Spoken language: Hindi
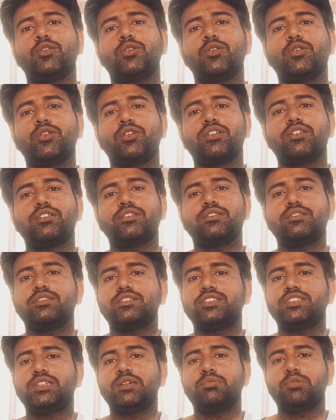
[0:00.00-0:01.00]
और
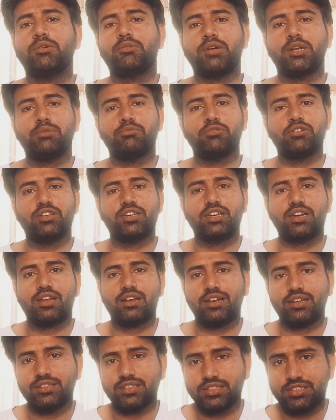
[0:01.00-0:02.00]
जब हमारे मुल्क के
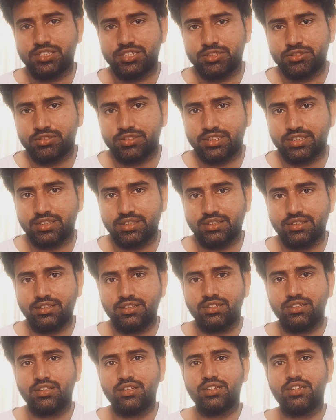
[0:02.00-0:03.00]
हालात अच्छे होते हैं
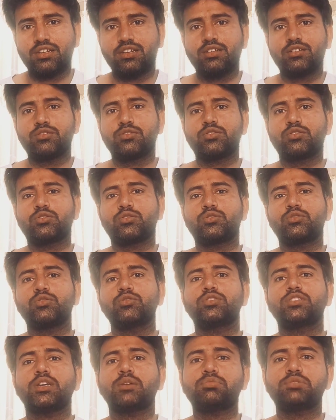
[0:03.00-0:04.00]

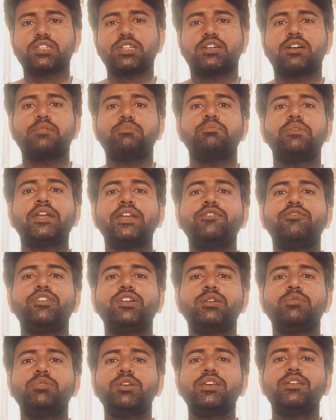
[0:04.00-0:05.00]
तो सबसे कम
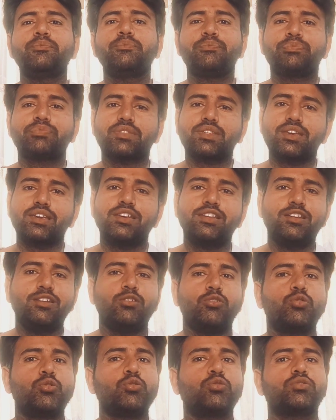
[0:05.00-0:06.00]
बेनिफिट भी
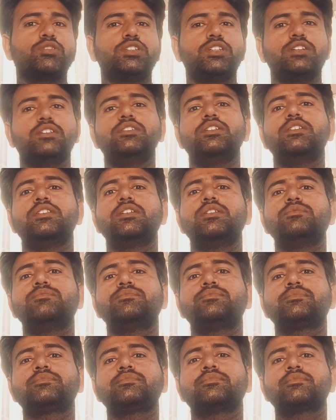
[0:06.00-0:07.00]
इन्हीं लोगों को दिया जाता है
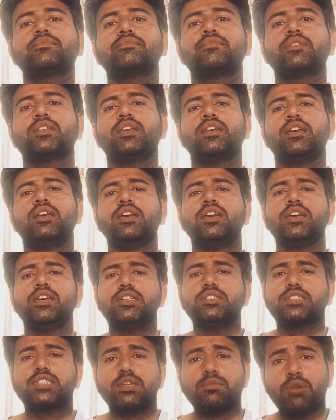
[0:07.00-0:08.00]

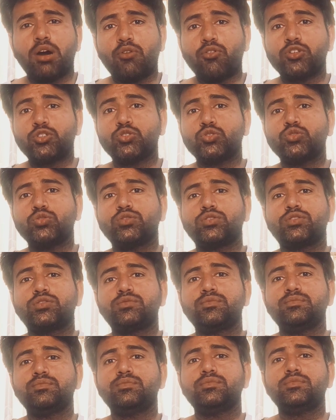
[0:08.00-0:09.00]
इसके बावजूद
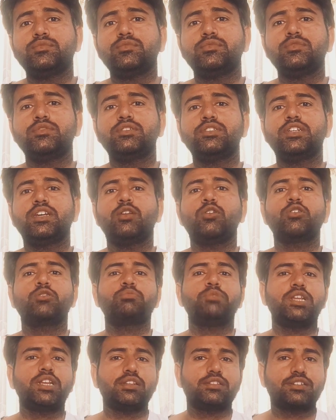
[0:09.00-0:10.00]
ये
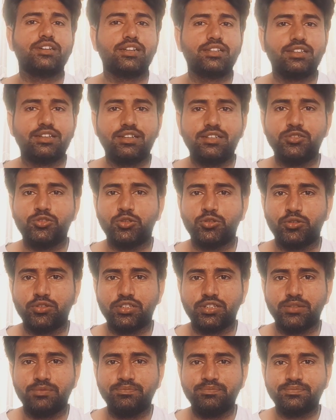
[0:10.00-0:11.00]
लोग मेहनत करना नहीं
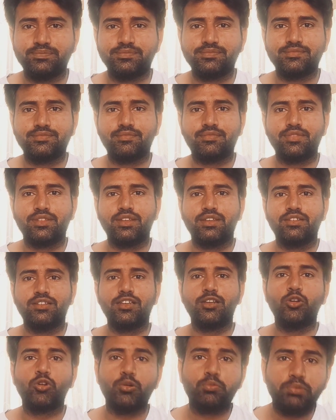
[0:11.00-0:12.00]
छोड़ते
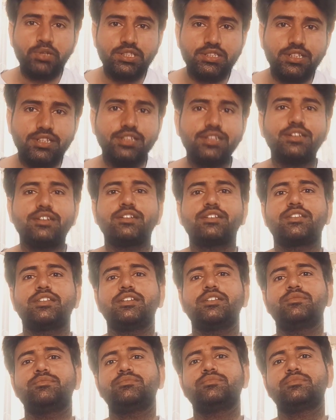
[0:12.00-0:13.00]
ये लोग पीछे नहीं
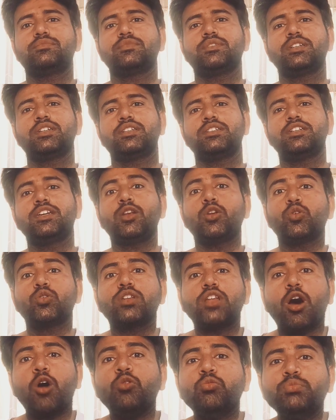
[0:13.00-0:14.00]
हटते ये
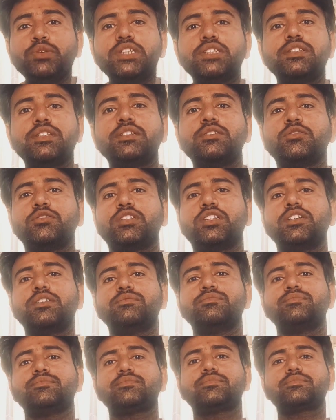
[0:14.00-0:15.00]
लोग नाउमीद नहीं
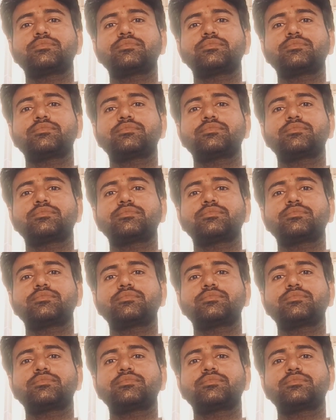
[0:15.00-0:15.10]
होते